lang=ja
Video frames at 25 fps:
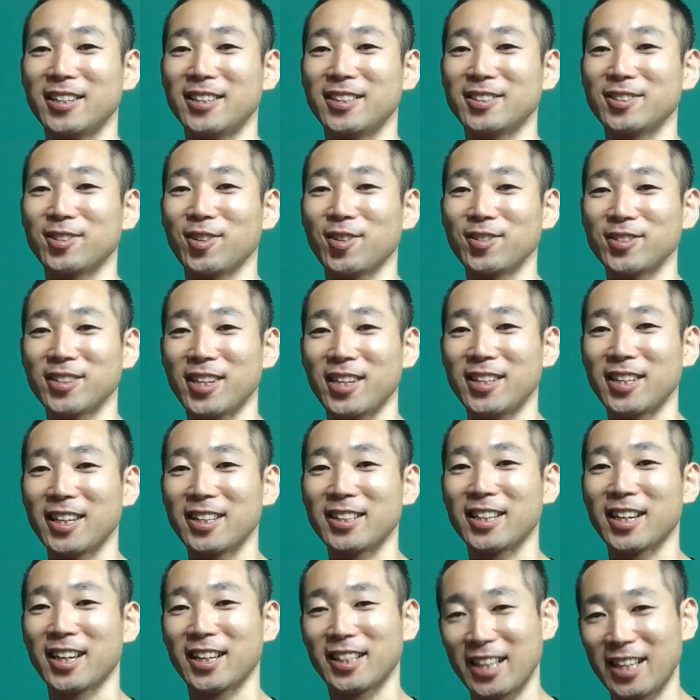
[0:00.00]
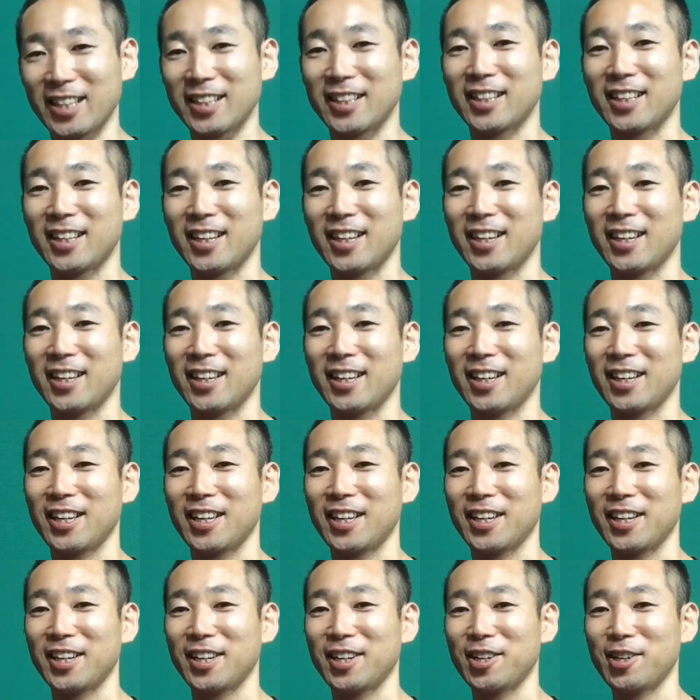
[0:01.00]
存在になったかなって
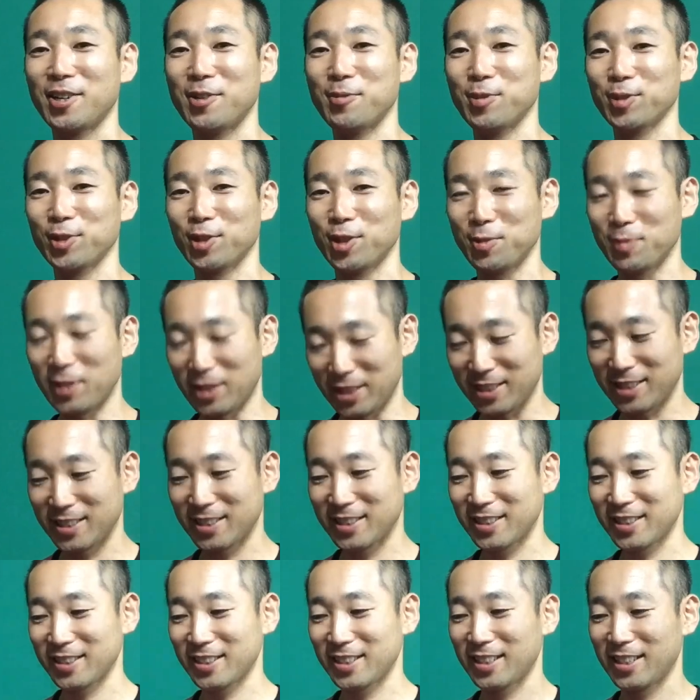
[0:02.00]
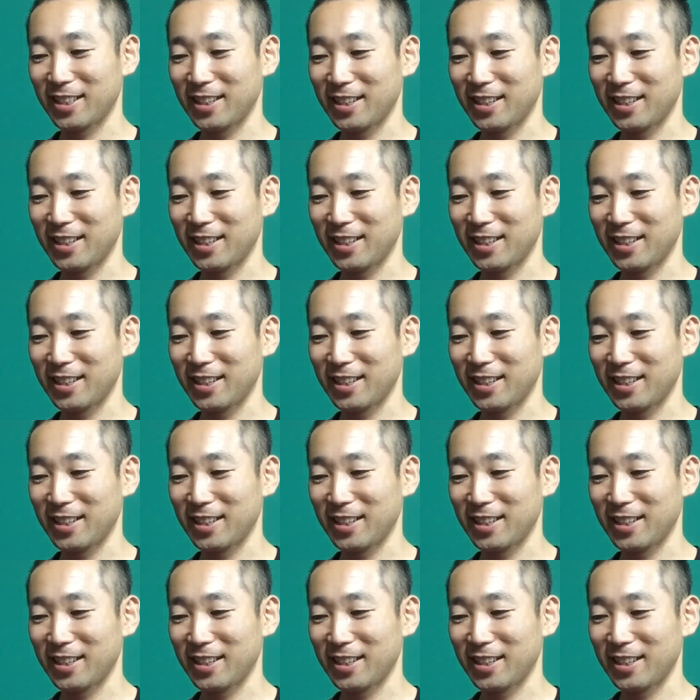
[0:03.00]
思っております。